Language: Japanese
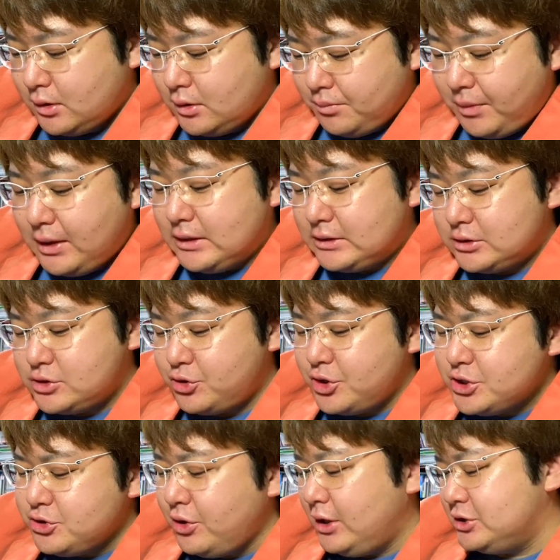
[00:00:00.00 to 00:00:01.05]
まあ、そ
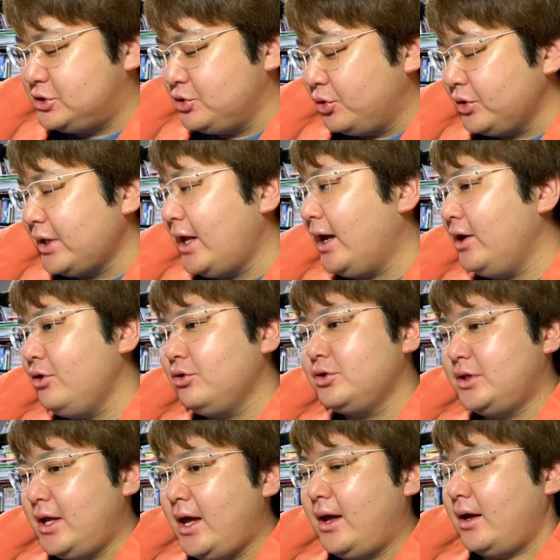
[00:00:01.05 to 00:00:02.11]
れぞれ状態が良く
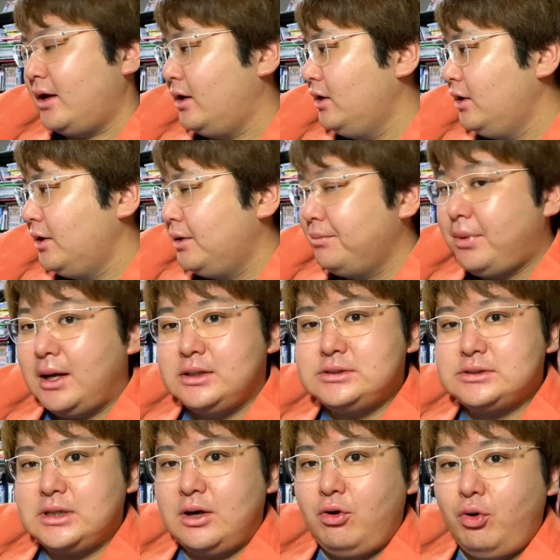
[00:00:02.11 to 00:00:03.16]
て、
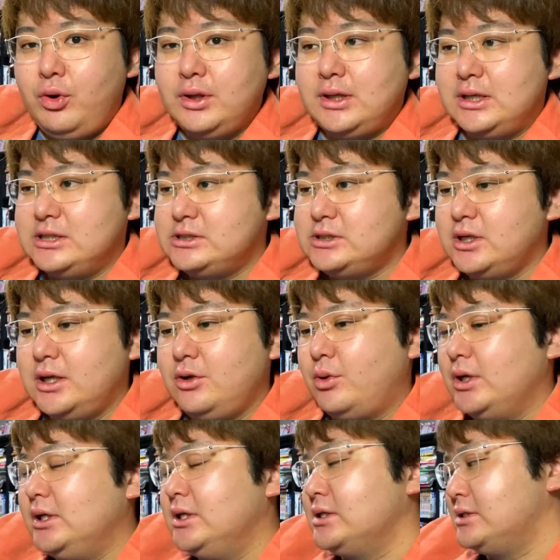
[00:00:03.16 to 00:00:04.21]
パーツが折れたりしてないのは
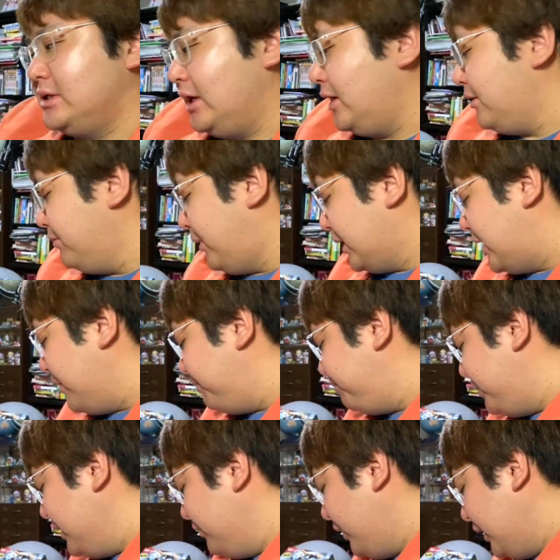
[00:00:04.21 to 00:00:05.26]
いいですね。まあ、欠
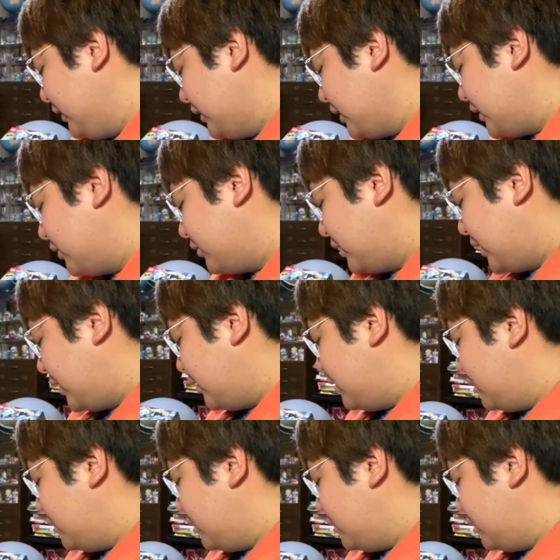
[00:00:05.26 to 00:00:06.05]
品はあったけどね。